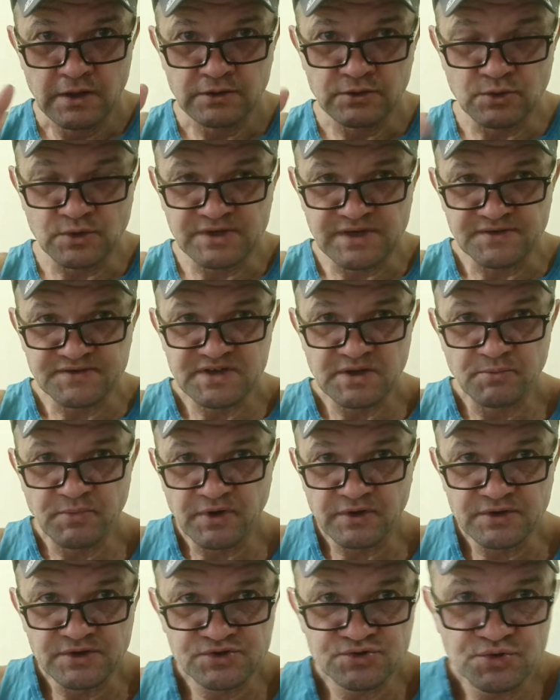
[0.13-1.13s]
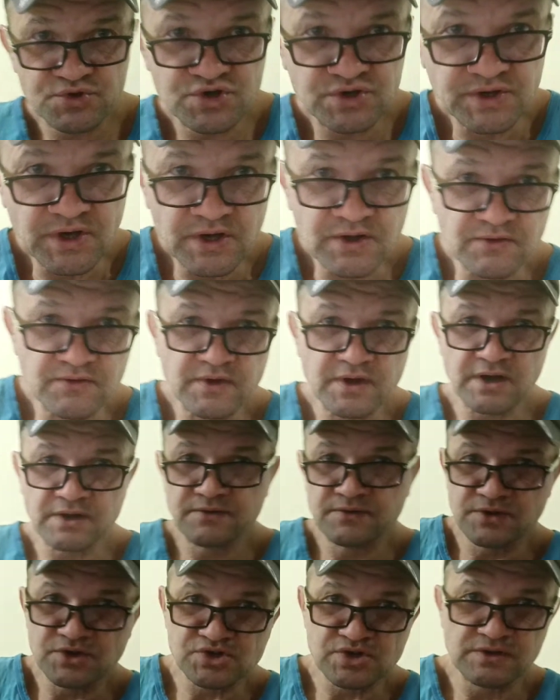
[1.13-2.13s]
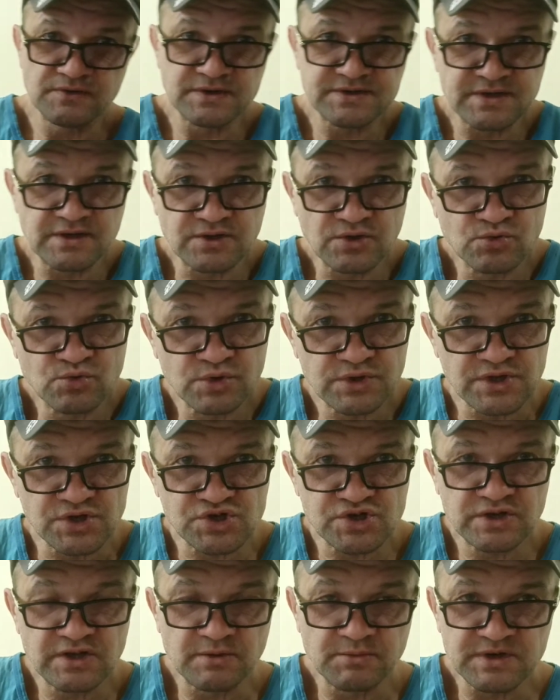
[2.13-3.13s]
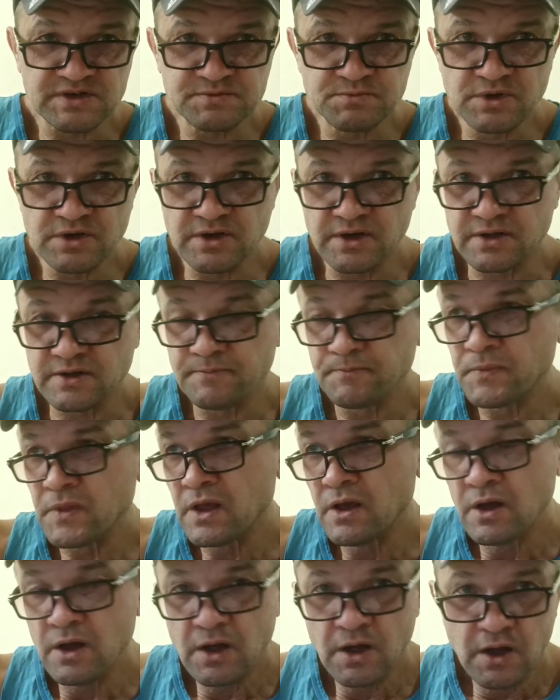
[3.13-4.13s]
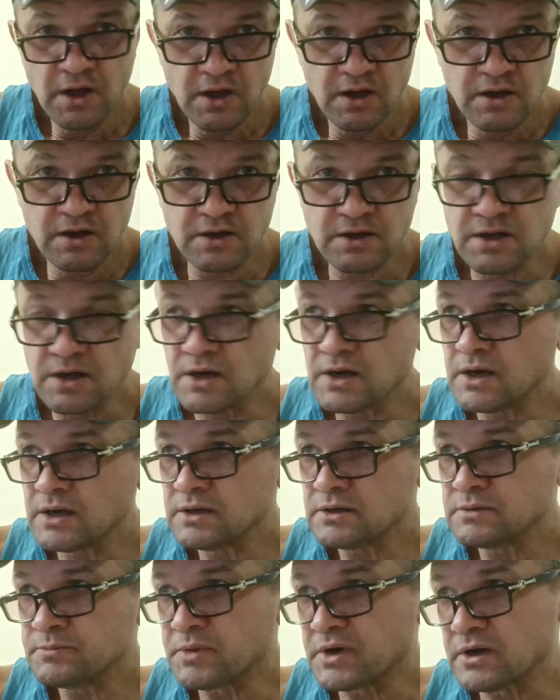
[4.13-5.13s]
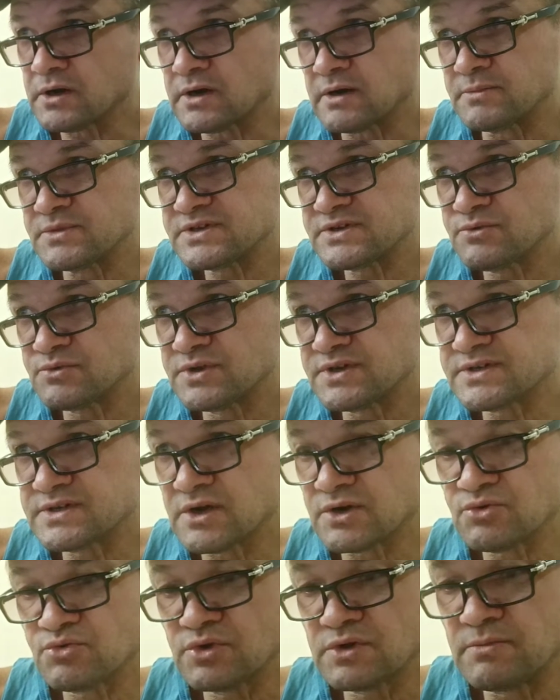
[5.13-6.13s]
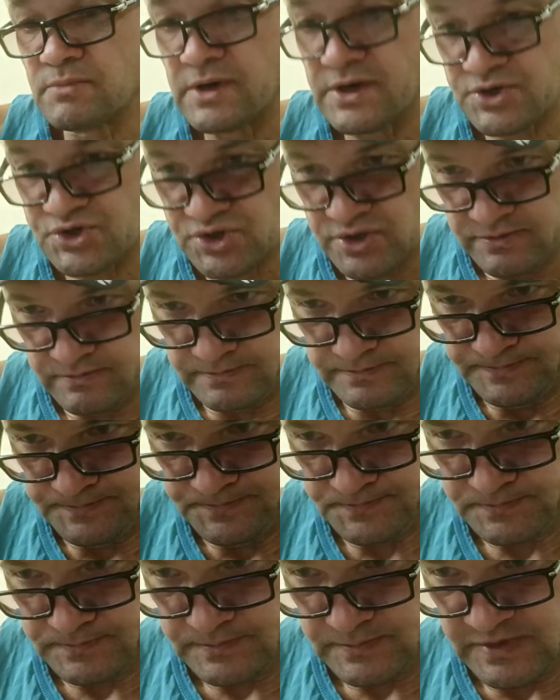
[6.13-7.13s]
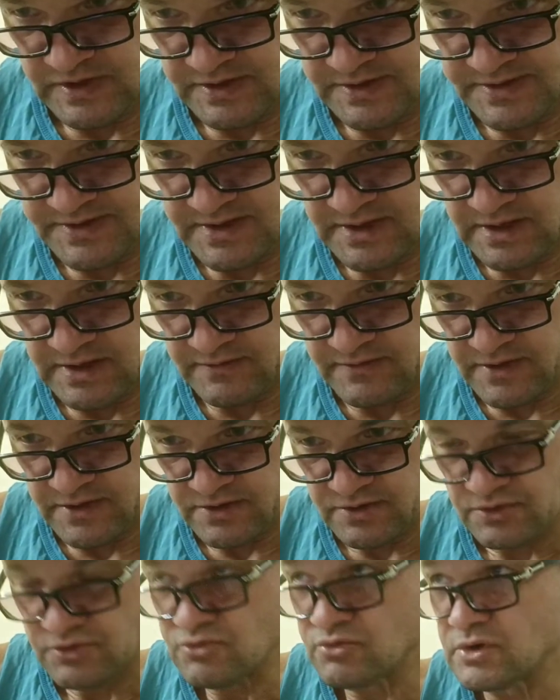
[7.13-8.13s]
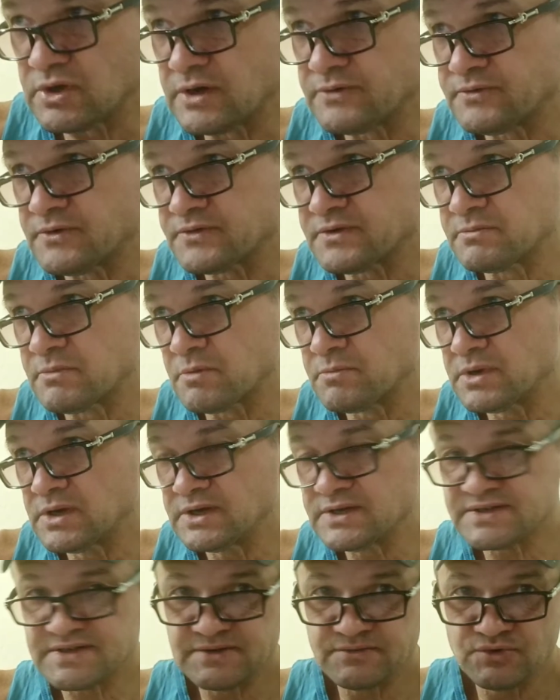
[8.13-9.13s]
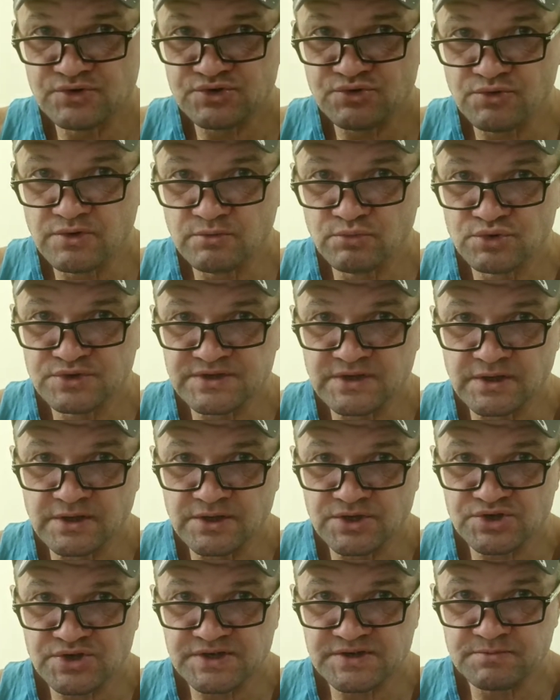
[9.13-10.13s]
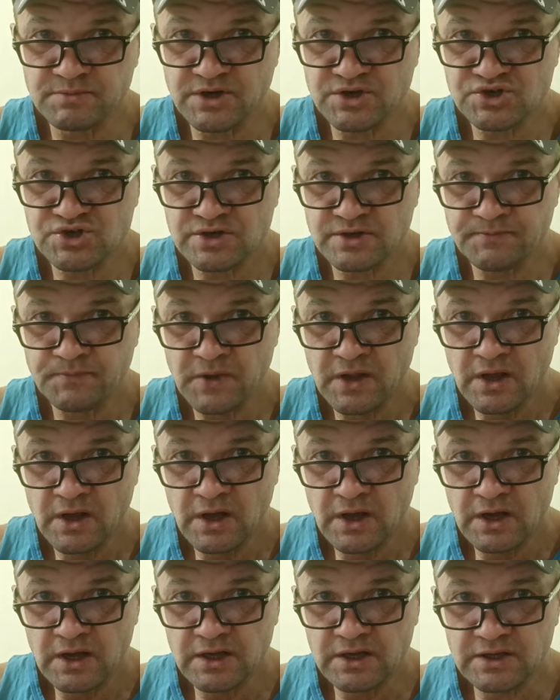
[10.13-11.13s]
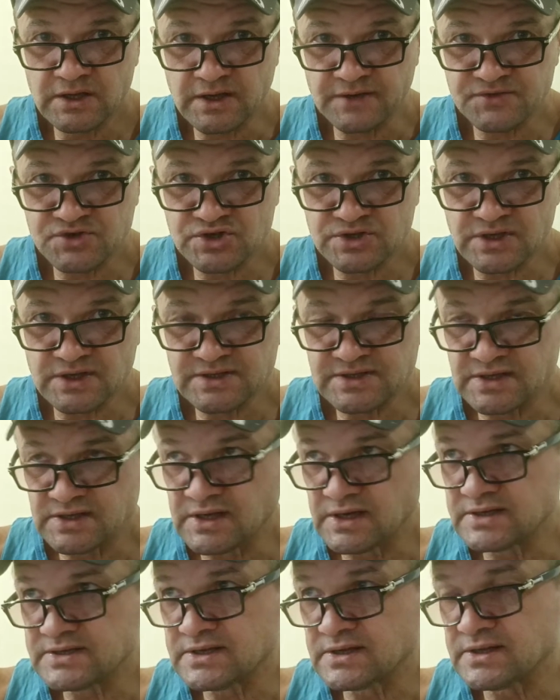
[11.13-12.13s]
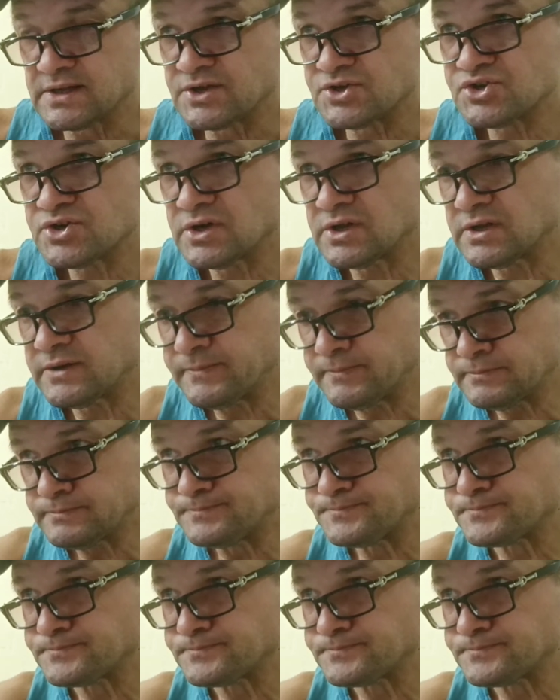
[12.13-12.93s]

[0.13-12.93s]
Друзья, всем привет из Сочи. 3 января 2020 год. Начинаем разбирать э, КХЛ. Программа сегодня стартует матчем э, Салават Юлаев автомобилист. Всего сегодня будет сыграно 6 матчей. Итак, в 14.30 начало.